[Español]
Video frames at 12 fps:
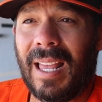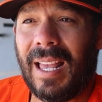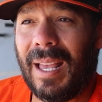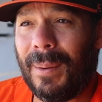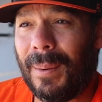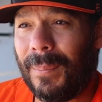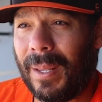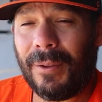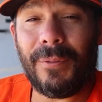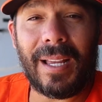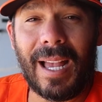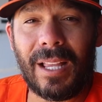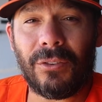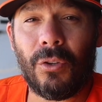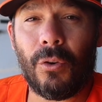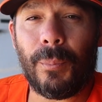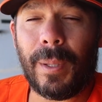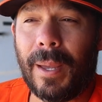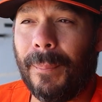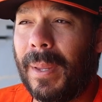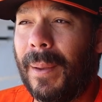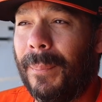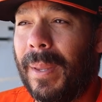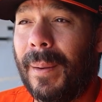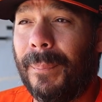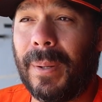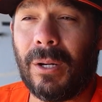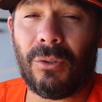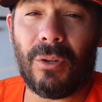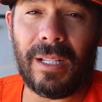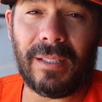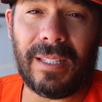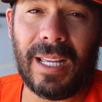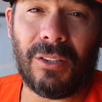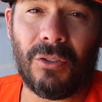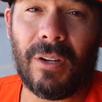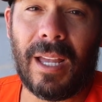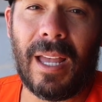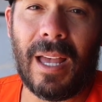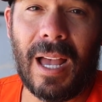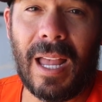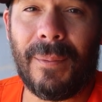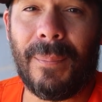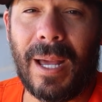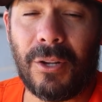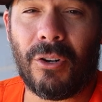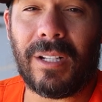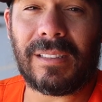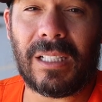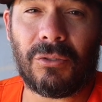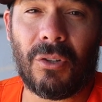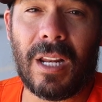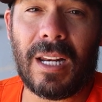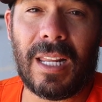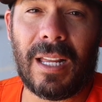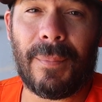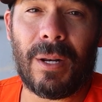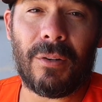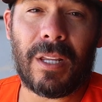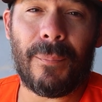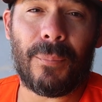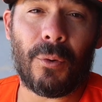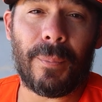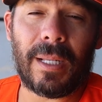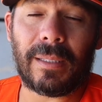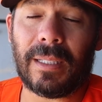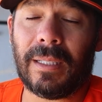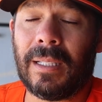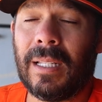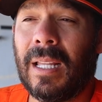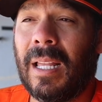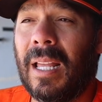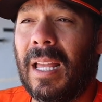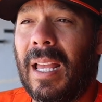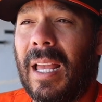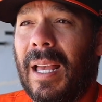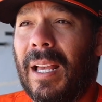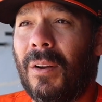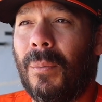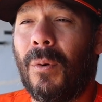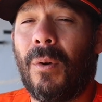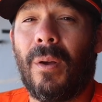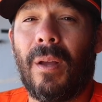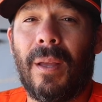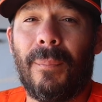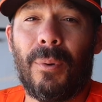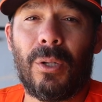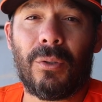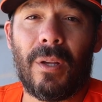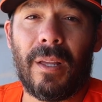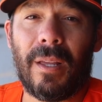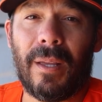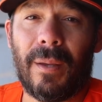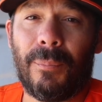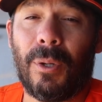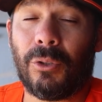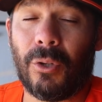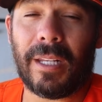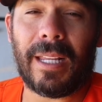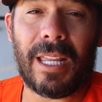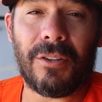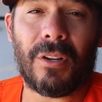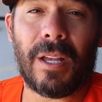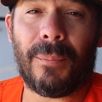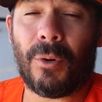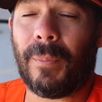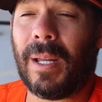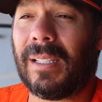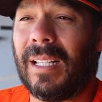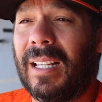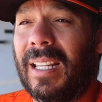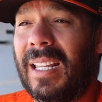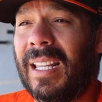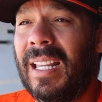eh, verificando bien, bien, bien, pero entiendo que hay varios receptores de Liga Mayor que prometen, eh, como eh, en puertorriqueños que prometen